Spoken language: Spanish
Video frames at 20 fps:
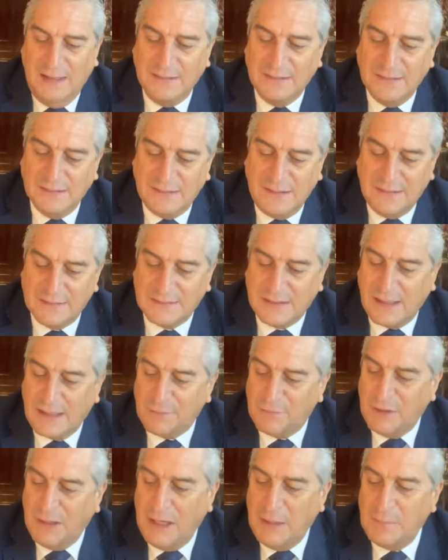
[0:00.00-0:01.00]
Es decir, se
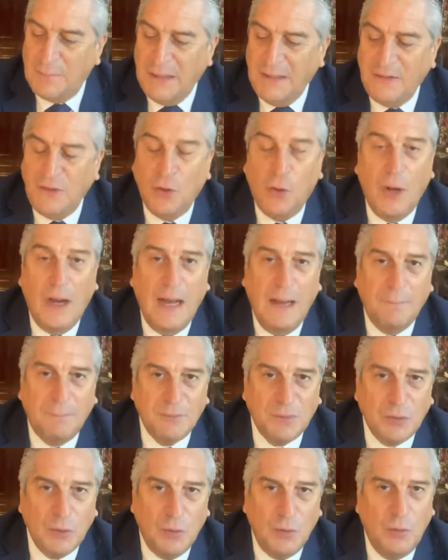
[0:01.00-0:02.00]
refiere al medio
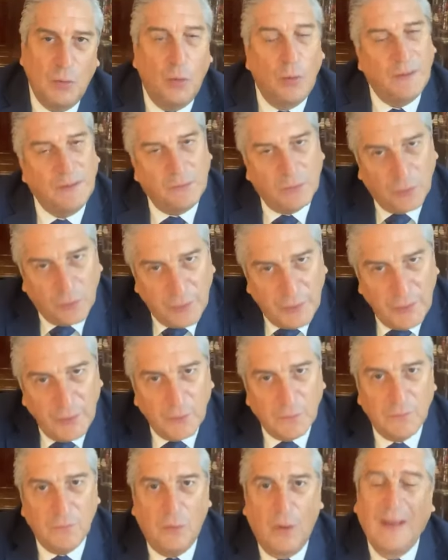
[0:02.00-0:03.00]
apto o
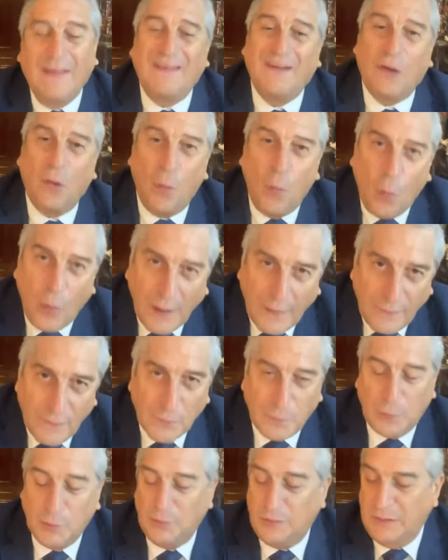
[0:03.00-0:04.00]
idóneo,
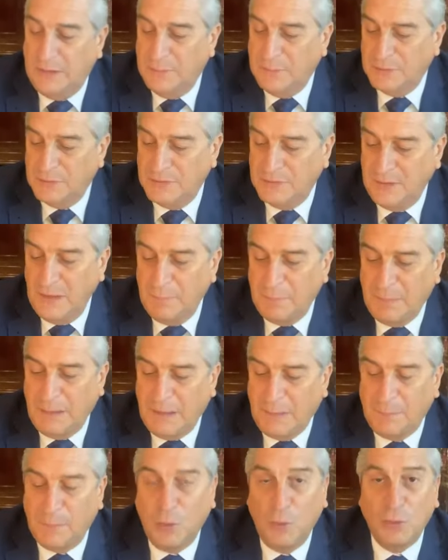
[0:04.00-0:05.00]
adecuado, podríamos decir,
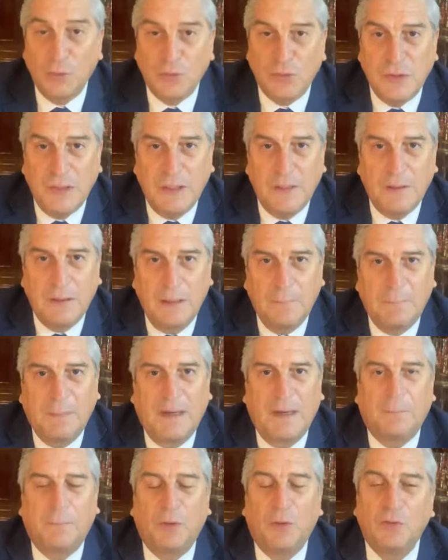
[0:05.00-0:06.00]
para producir,
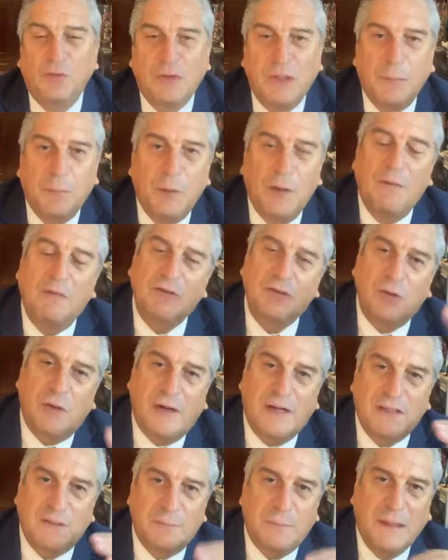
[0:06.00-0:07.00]
para producir pruebas
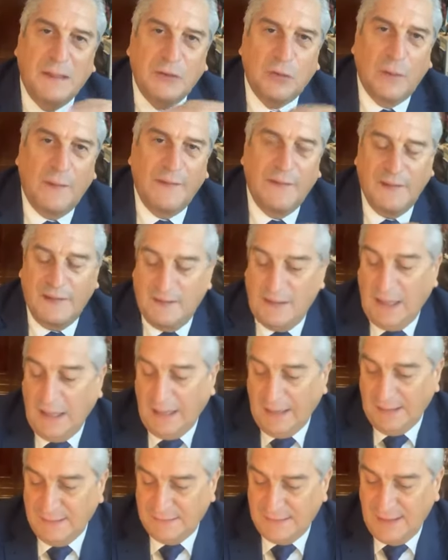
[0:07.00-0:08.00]
respecto
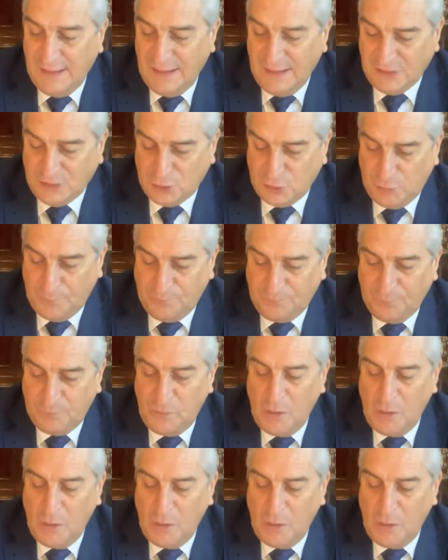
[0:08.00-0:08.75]
a, ese hecho.